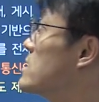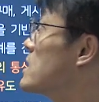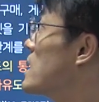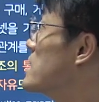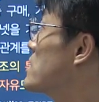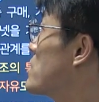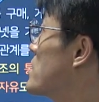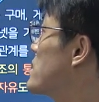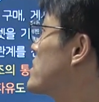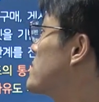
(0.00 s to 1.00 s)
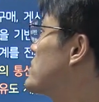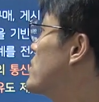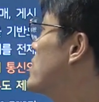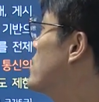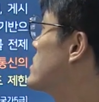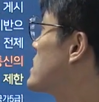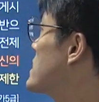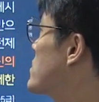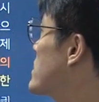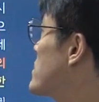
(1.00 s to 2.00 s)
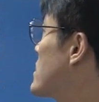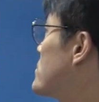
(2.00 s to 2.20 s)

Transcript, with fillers: 자, 인터넷 해상 감청. 자, 인터넷 해상